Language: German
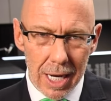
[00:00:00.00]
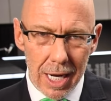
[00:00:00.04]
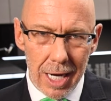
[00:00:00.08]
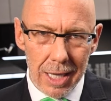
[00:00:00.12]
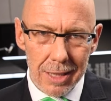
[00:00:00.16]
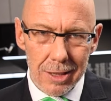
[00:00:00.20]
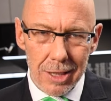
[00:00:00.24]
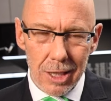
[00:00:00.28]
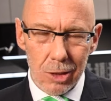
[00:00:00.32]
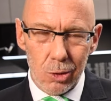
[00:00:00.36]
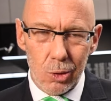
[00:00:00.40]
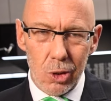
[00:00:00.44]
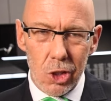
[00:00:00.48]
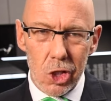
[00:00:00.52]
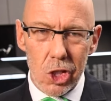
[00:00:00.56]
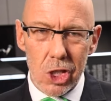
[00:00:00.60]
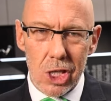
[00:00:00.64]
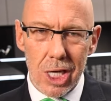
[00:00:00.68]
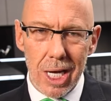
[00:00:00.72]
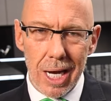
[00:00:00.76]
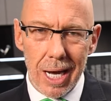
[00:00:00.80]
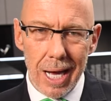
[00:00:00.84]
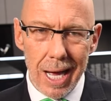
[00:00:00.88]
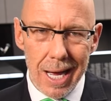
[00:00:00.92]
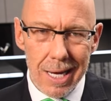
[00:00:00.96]
er hat
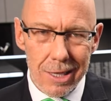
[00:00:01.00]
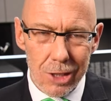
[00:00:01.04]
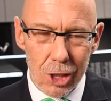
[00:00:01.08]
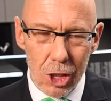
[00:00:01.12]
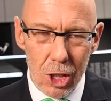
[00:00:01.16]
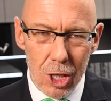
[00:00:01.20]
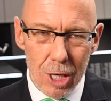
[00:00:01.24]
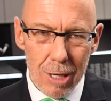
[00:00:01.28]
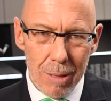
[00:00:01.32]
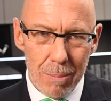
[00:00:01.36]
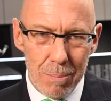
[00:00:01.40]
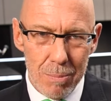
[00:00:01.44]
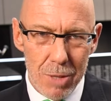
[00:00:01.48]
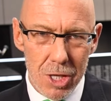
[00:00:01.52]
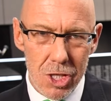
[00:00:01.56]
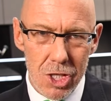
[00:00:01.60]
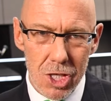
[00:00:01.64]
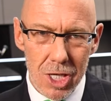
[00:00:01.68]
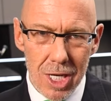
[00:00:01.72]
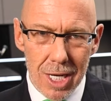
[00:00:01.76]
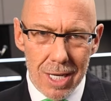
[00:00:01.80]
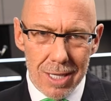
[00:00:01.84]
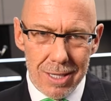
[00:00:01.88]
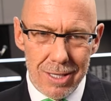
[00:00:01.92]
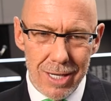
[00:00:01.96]
natürlich gerade
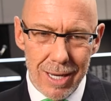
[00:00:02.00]
mit